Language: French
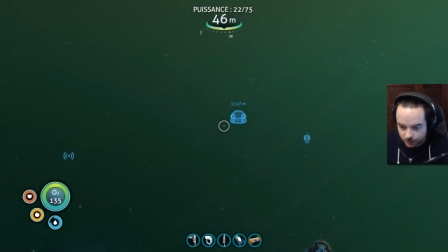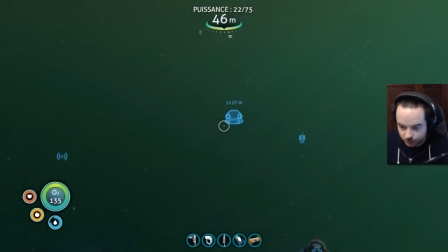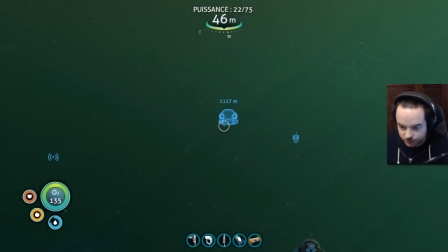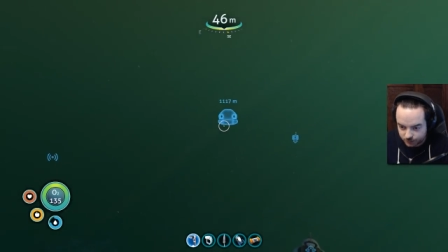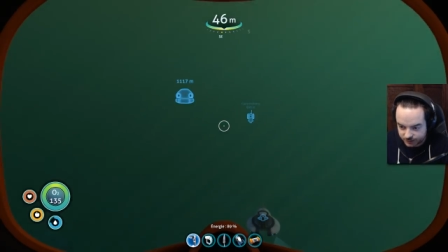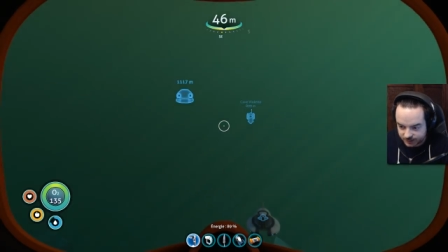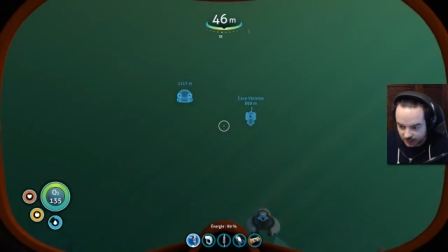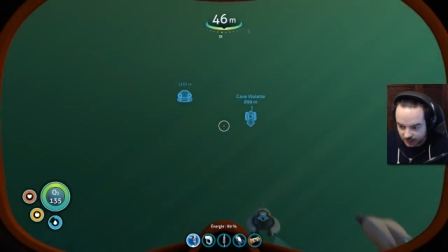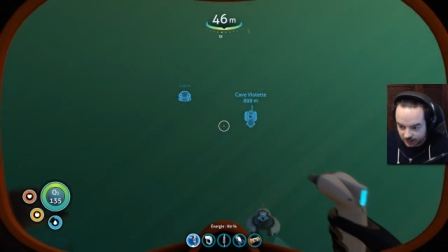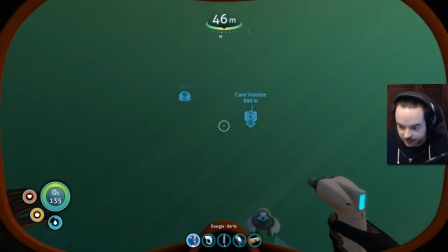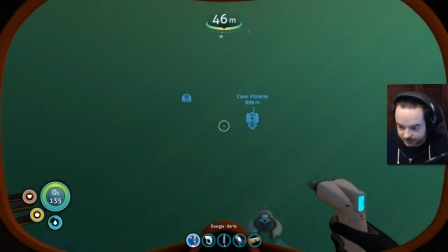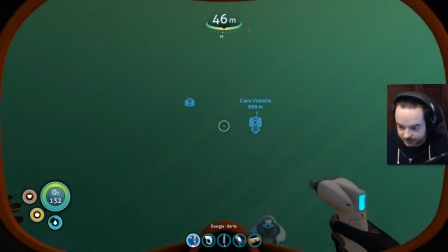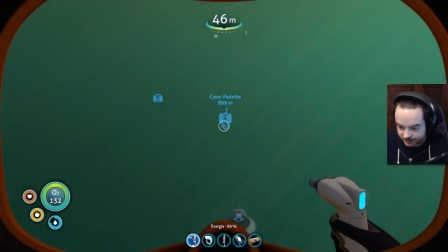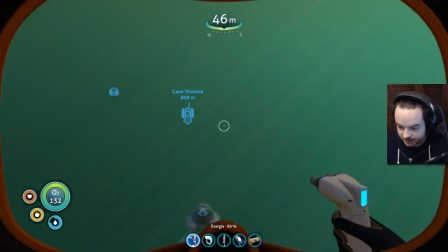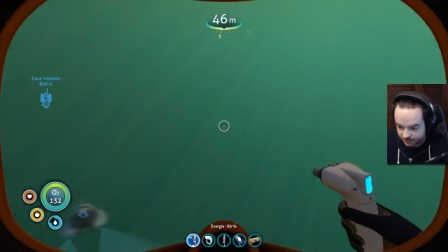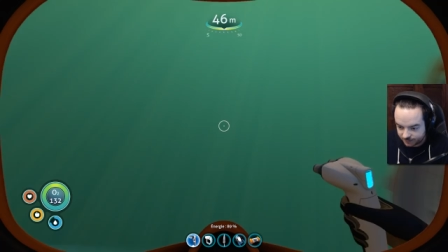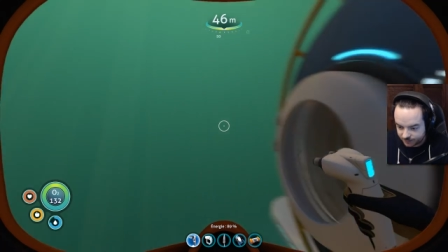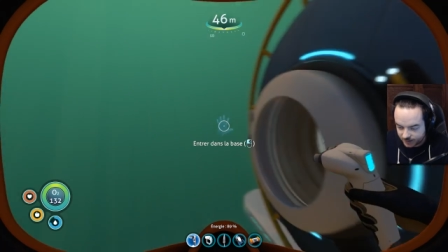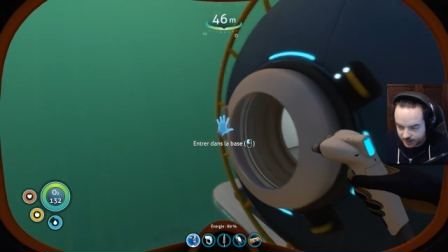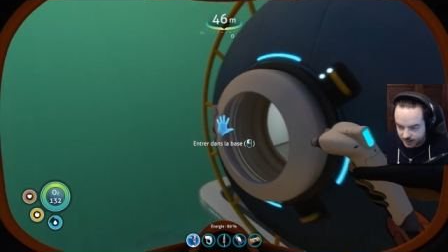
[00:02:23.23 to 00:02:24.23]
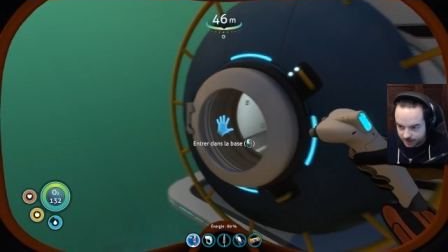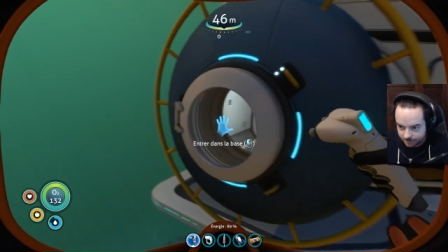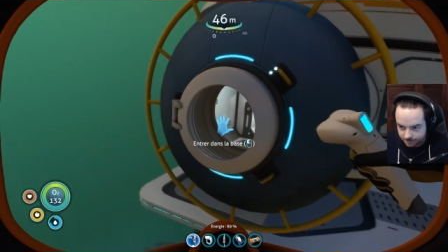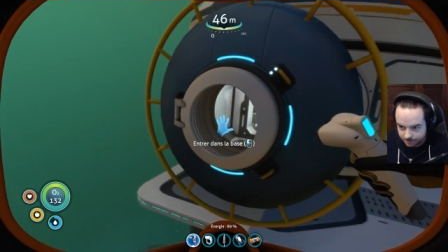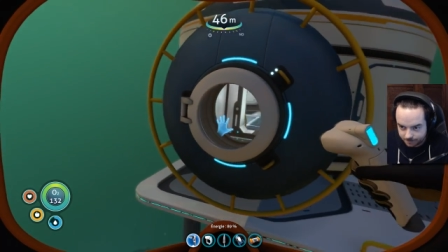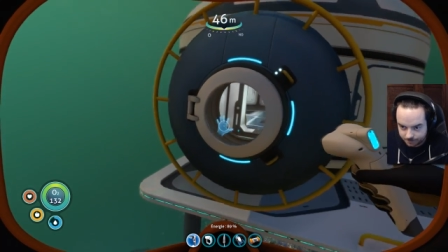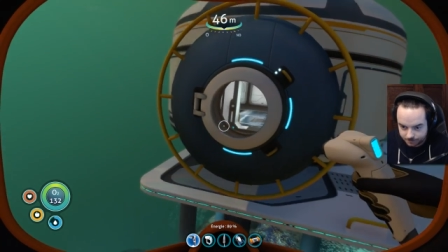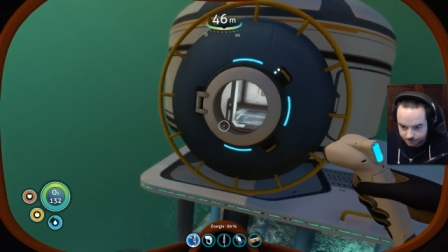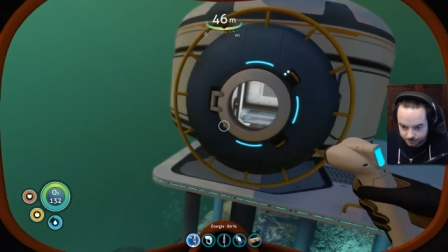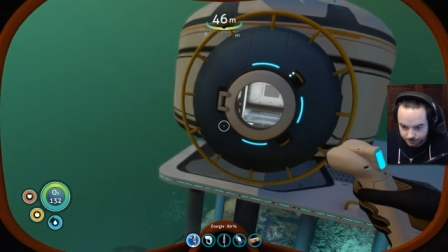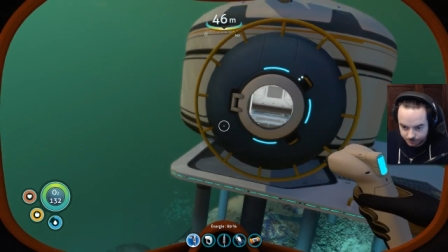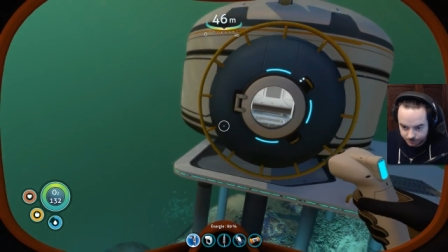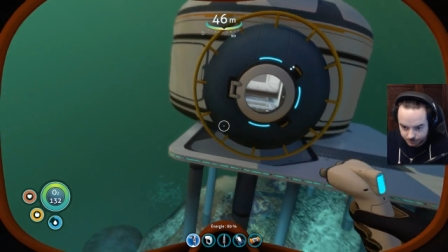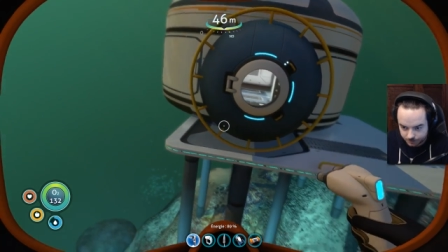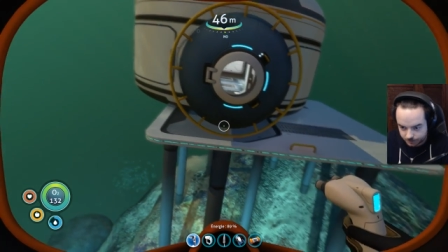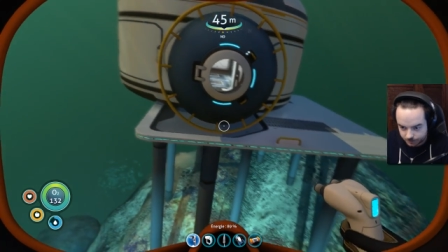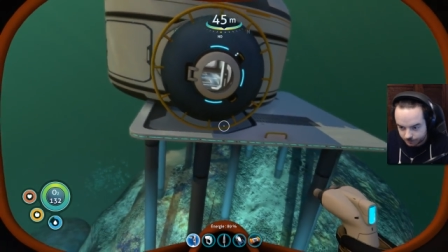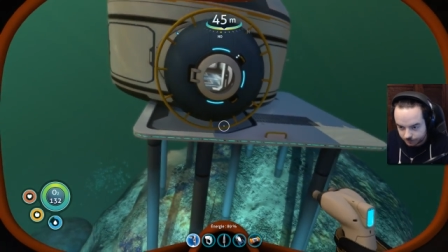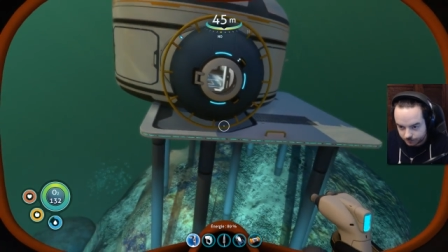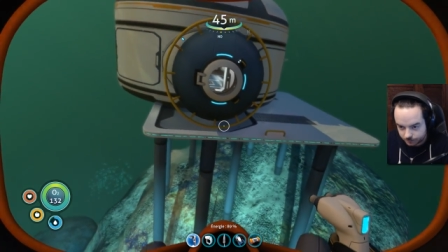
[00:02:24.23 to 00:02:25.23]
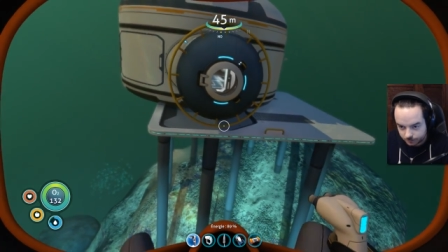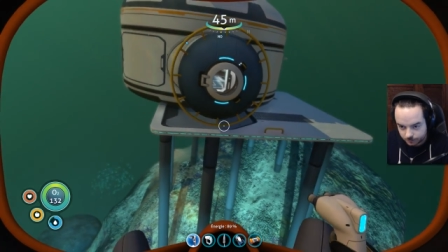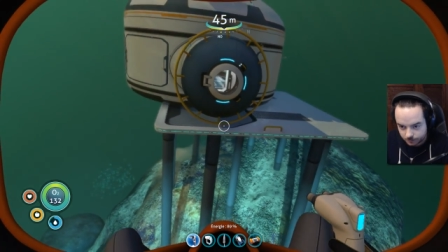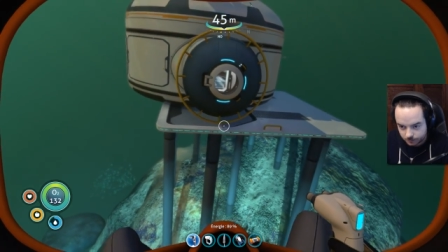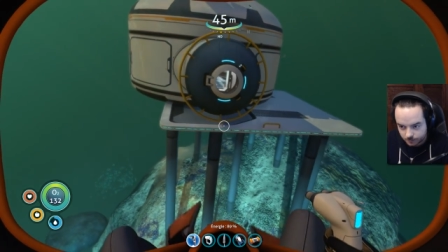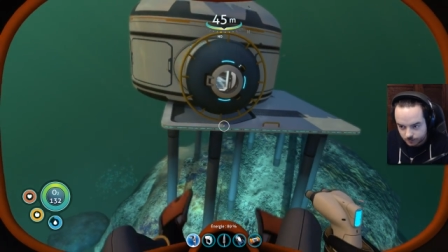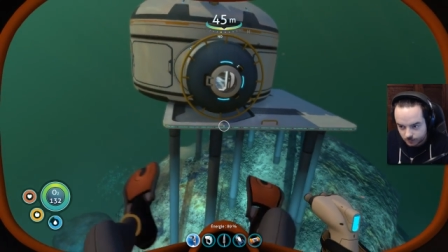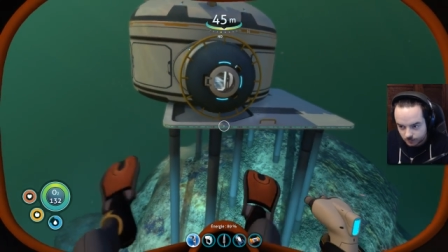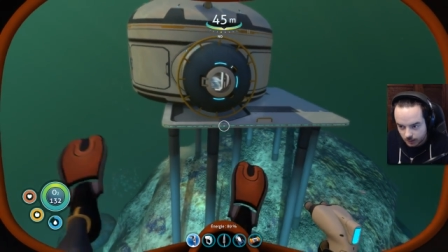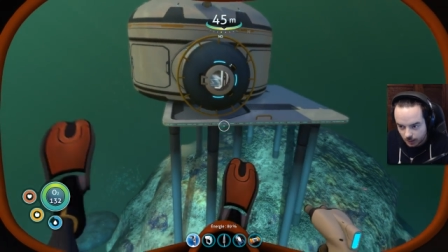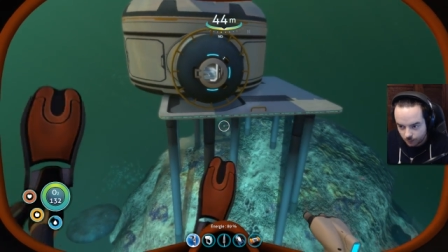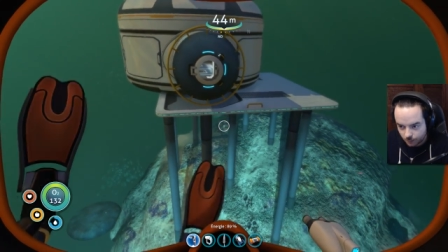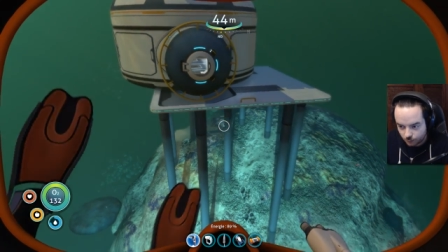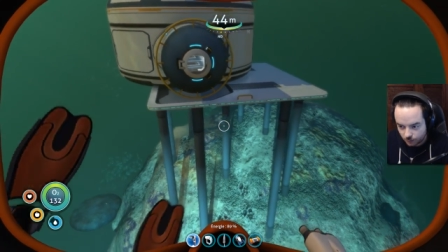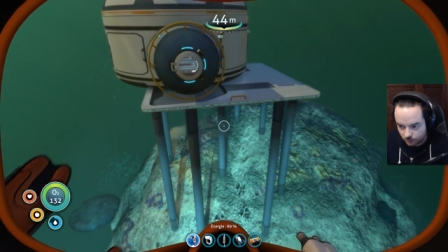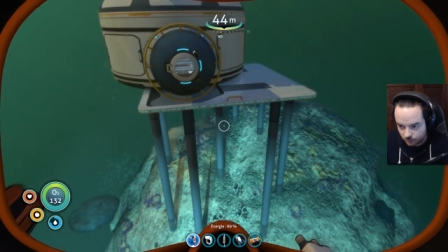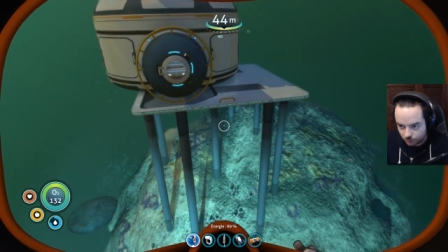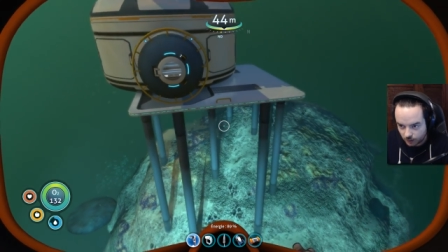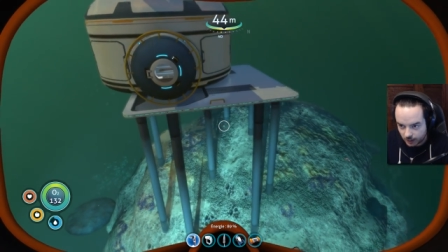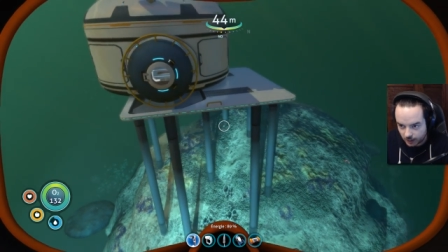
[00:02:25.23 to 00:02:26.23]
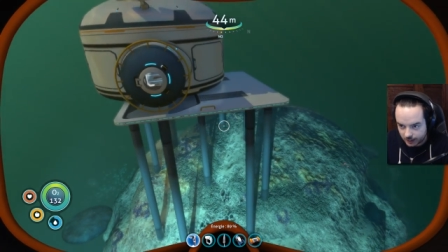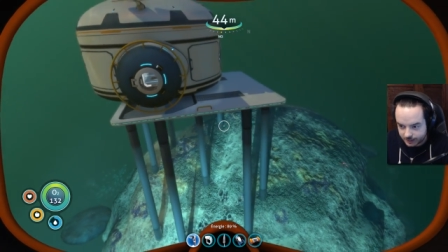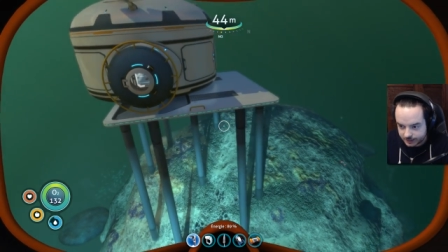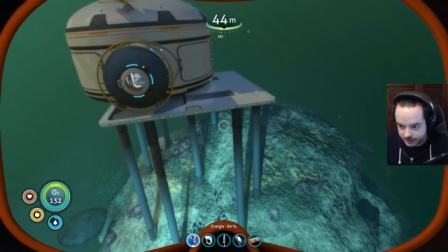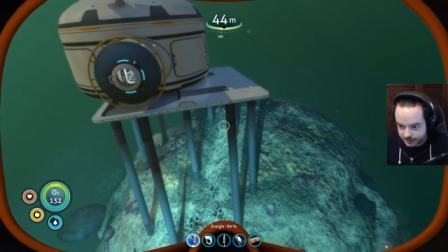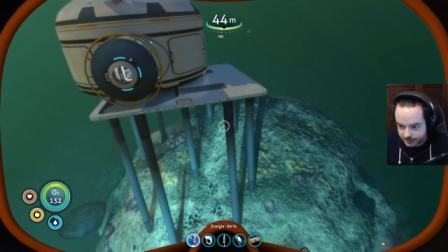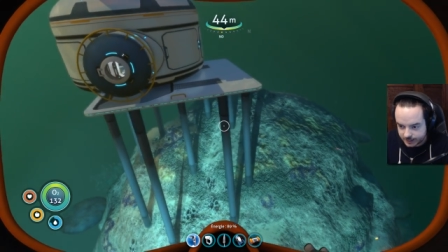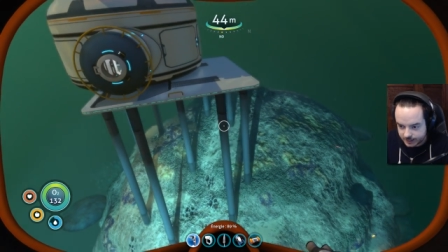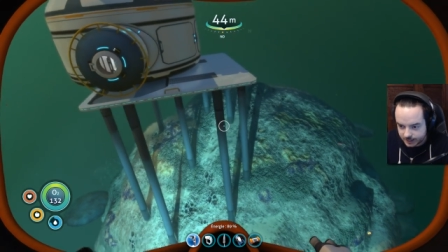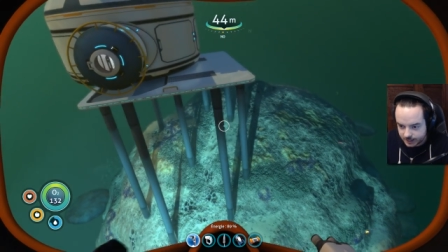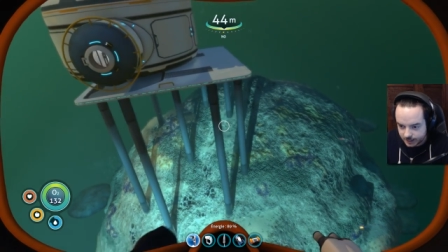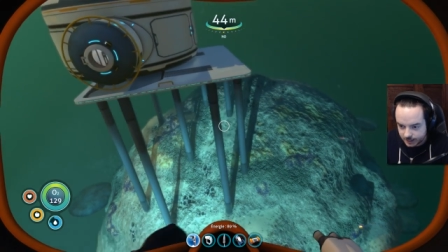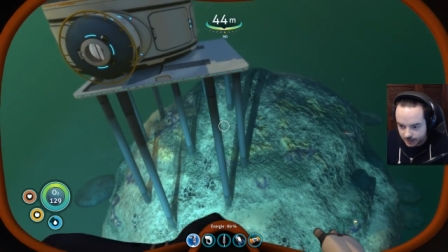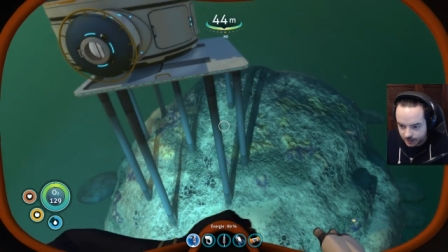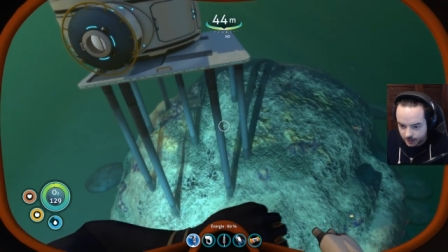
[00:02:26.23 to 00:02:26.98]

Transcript: que ça, c'est fait, vous pouvez le voir ici,